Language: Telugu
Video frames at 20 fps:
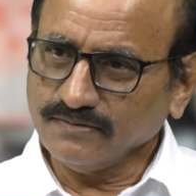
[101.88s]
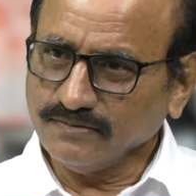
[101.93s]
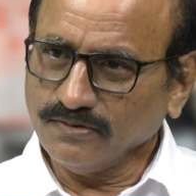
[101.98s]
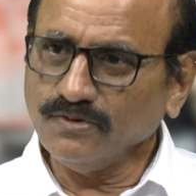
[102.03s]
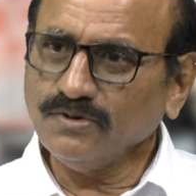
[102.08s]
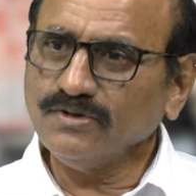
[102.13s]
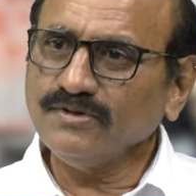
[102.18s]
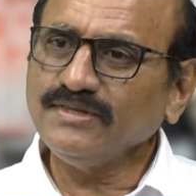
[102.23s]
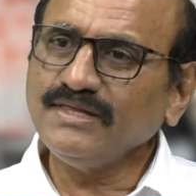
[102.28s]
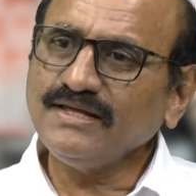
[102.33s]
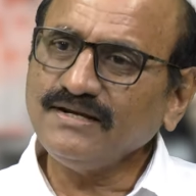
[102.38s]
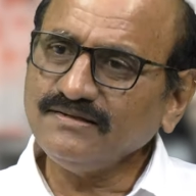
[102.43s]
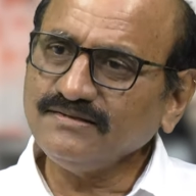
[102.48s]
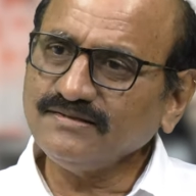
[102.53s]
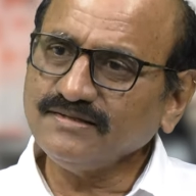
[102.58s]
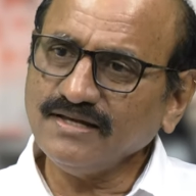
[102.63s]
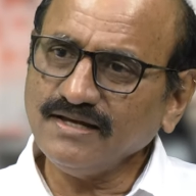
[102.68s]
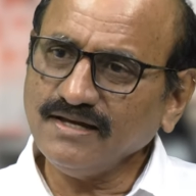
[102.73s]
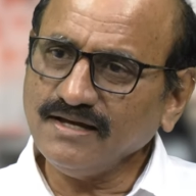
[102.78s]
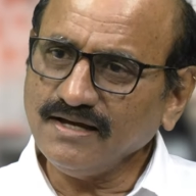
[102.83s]
నోరు
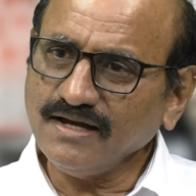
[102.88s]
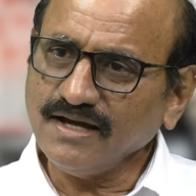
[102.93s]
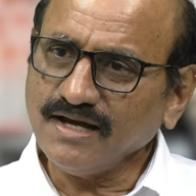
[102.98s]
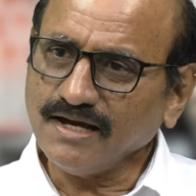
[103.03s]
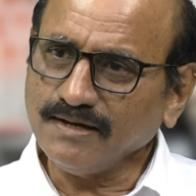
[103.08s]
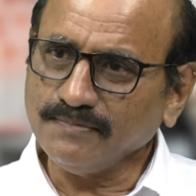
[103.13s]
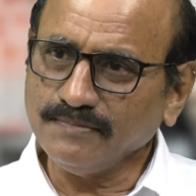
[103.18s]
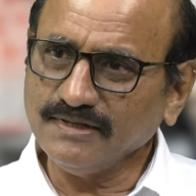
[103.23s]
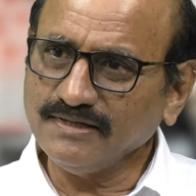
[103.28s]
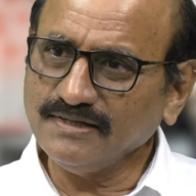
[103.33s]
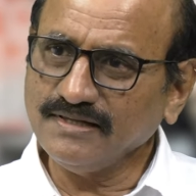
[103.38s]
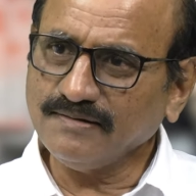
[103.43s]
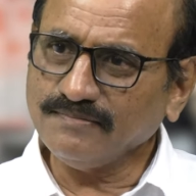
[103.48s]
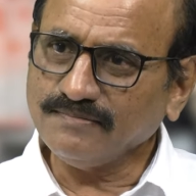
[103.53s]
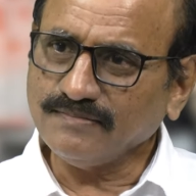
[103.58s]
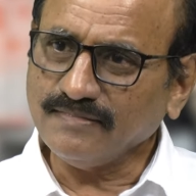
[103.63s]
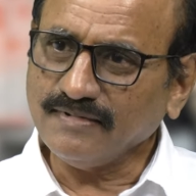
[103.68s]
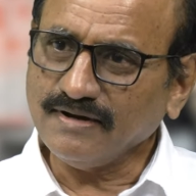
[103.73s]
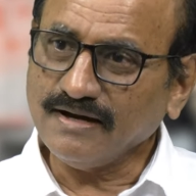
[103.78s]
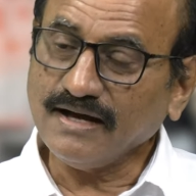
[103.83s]
ధరిస్తే అబద్ధం
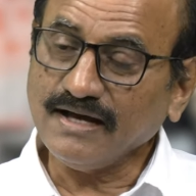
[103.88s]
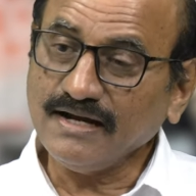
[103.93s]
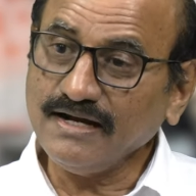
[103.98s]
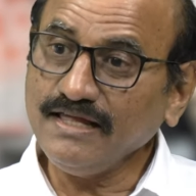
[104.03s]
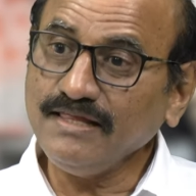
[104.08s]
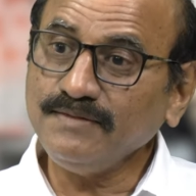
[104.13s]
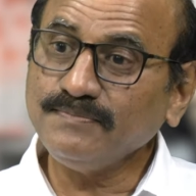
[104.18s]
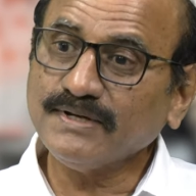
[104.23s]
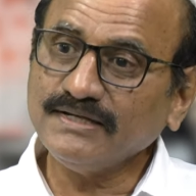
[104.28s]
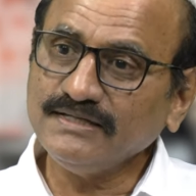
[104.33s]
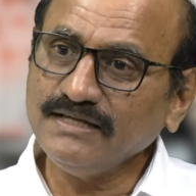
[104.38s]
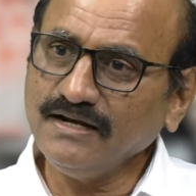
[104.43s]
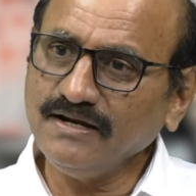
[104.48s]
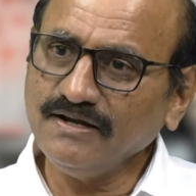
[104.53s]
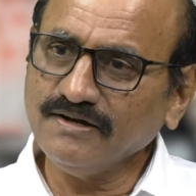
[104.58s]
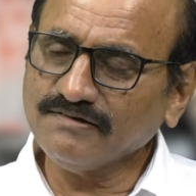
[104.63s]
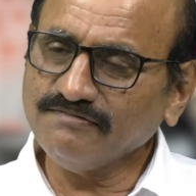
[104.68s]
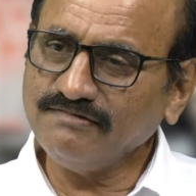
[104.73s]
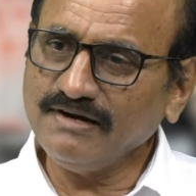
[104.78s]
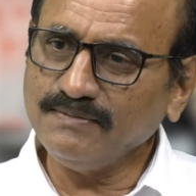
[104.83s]
అనేది
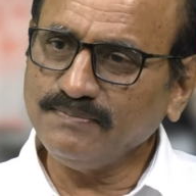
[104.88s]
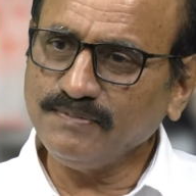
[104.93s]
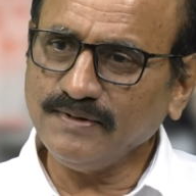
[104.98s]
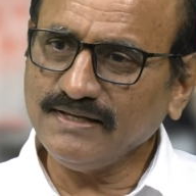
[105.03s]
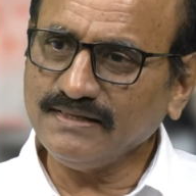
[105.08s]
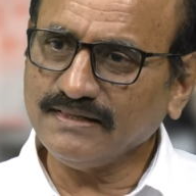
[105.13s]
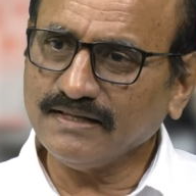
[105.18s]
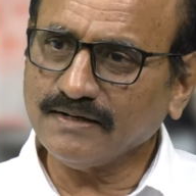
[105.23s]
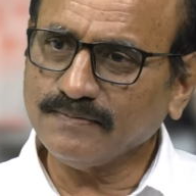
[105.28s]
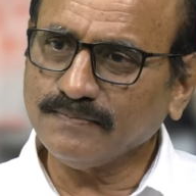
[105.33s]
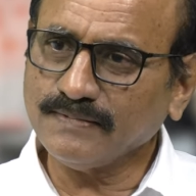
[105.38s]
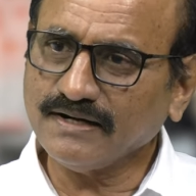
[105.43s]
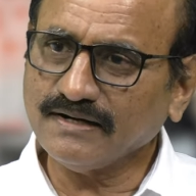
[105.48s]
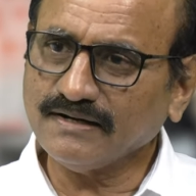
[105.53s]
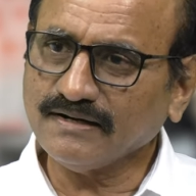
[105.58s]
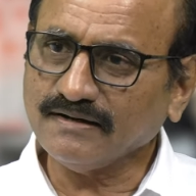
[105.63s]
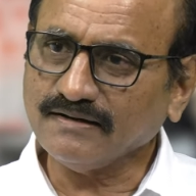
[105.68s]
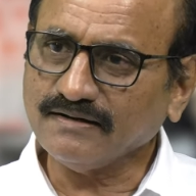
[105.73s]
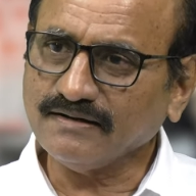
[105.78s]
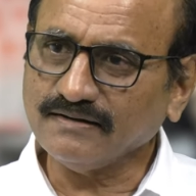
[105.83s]
ప్రజల్లోకి వెళ్ళిపోయింది
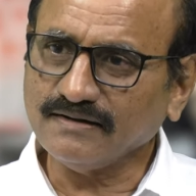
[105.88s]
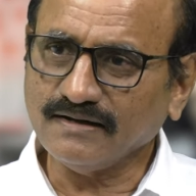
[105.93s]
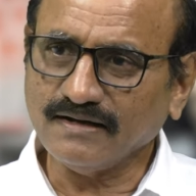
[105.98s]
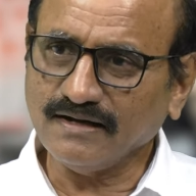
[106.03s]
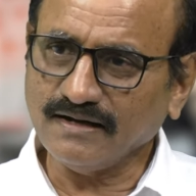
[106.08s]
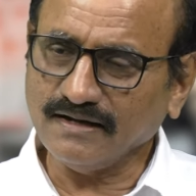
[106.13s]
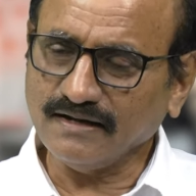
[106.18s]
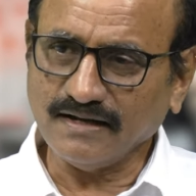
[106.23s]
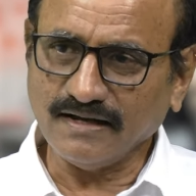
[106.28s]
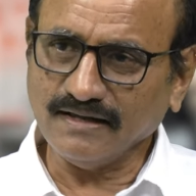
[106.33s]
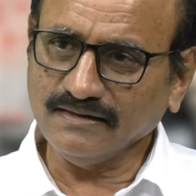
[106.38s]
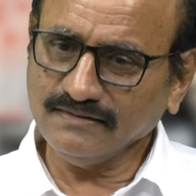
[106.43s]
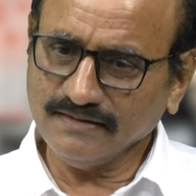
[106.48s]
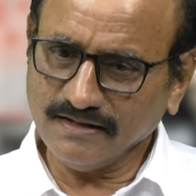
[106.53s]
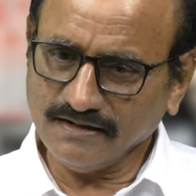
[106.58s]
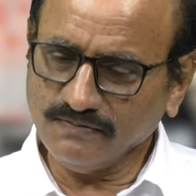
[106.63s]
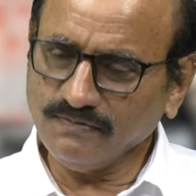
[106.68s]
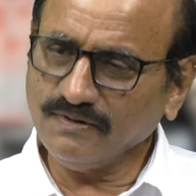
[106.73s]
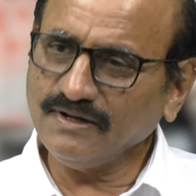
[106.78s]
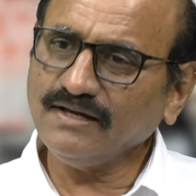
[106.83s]
అనమాట
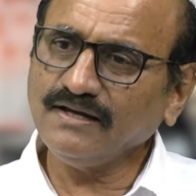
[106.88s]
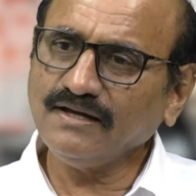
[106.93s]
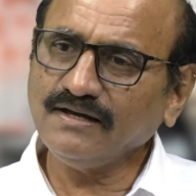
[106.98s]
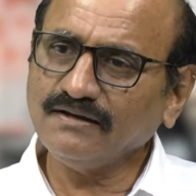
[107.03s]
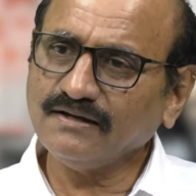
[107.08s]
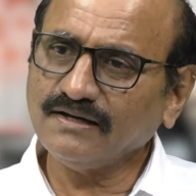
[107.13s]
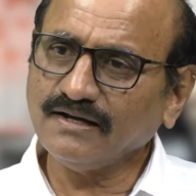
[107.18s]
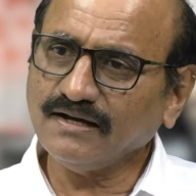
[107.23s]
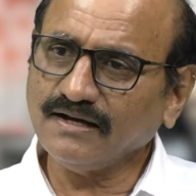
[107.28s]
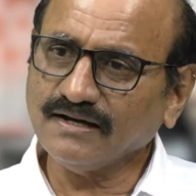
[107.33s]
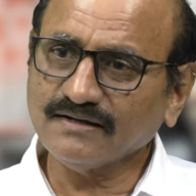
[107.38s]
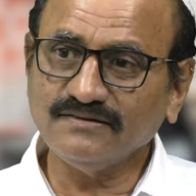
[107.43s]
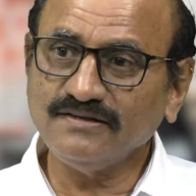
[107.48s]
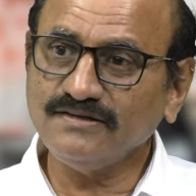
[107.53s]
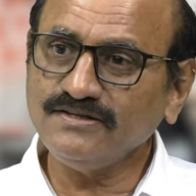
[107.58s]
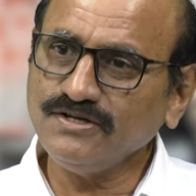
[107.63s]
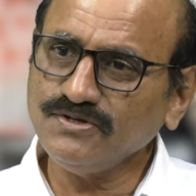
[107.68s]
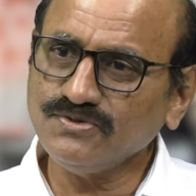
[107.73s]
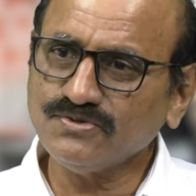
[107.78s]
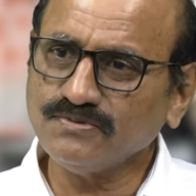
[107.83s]
అంతా కూడా
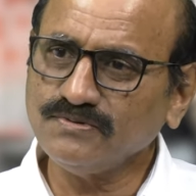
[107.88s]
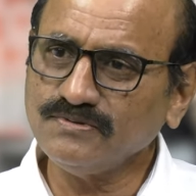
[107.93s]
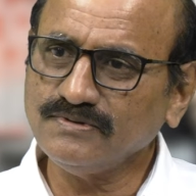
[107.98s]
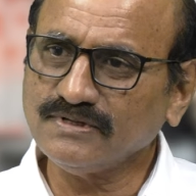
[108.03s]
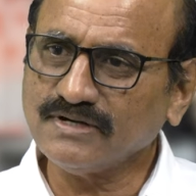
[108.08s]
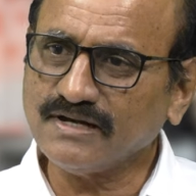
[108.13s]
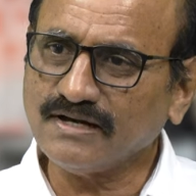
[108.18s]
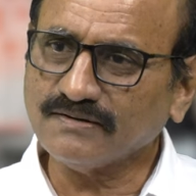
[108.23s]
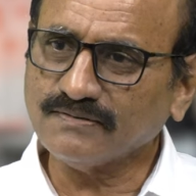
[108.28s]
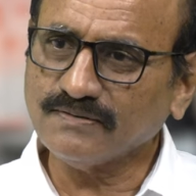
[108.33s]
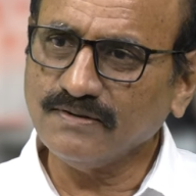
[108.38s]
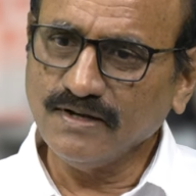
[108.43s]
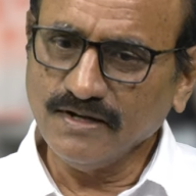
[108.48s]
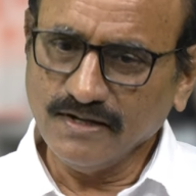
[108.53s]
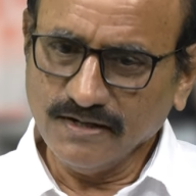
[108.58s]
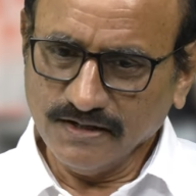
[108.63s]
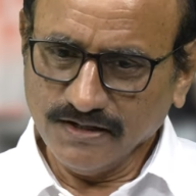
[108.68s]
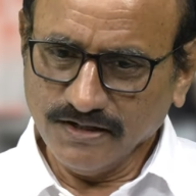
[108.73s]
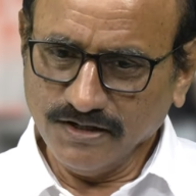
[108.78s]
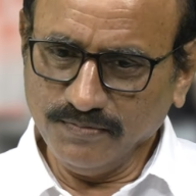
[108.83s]
అర్థం చేసుకుంటున్నారు
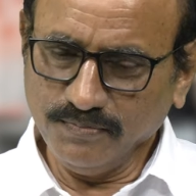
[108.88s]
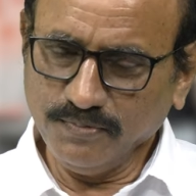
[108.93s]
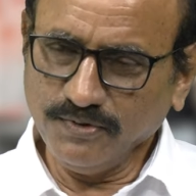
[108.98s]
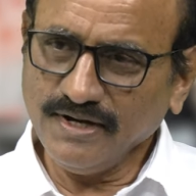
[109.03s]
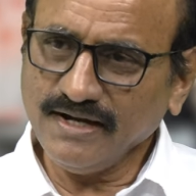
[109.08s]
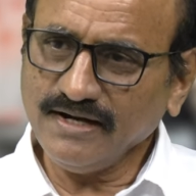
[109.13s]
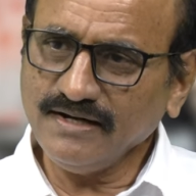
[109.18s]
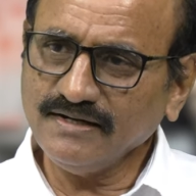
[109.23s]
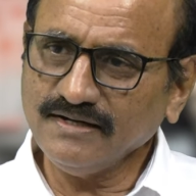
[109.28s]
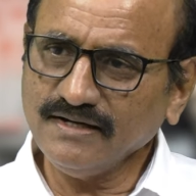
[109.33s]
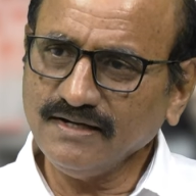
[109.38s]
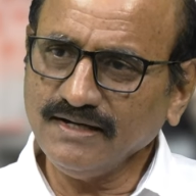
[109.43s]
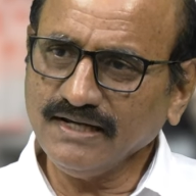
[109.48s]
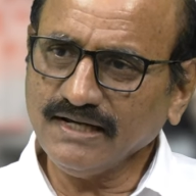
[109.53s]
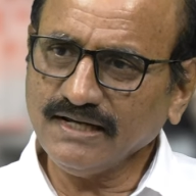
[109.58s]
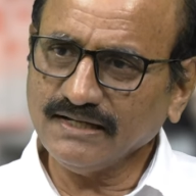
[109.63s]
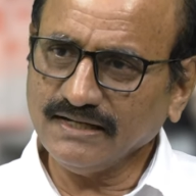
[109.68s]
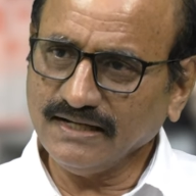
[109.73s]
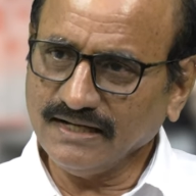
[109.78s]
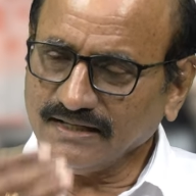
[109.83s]
ఇప్పుడేంటి
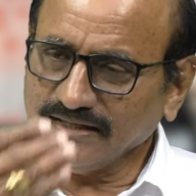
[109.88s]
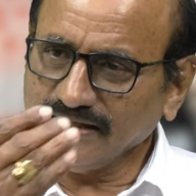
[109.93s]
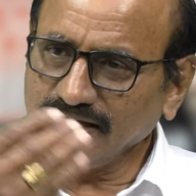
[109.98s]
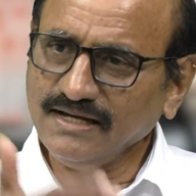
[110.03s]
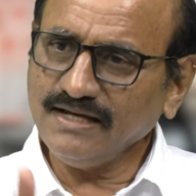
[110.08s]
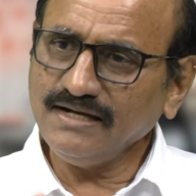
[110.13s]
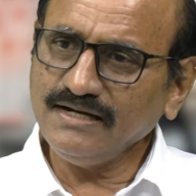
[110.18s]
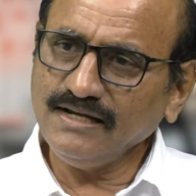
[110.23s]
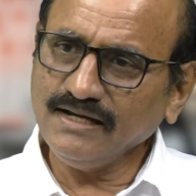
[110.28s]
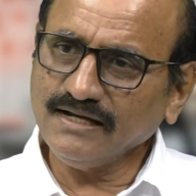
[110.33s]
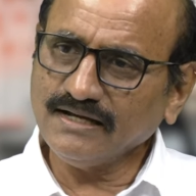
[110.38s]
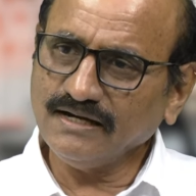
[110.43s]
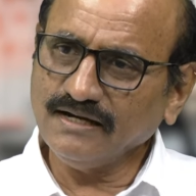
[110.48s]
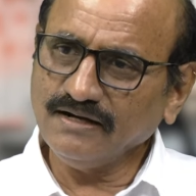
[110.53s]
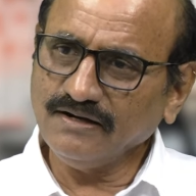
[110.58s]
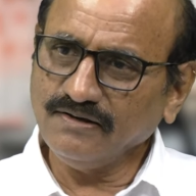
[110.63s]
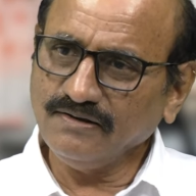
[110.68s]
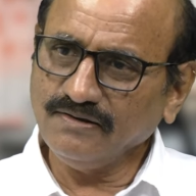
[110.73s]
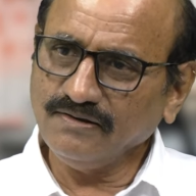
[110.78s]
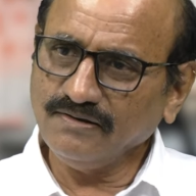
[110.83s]
గత
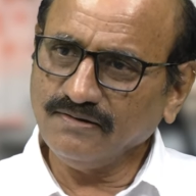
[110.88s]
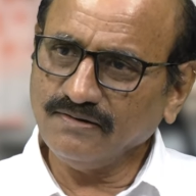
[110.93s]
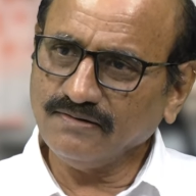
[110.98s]
ఎన్నికల్లో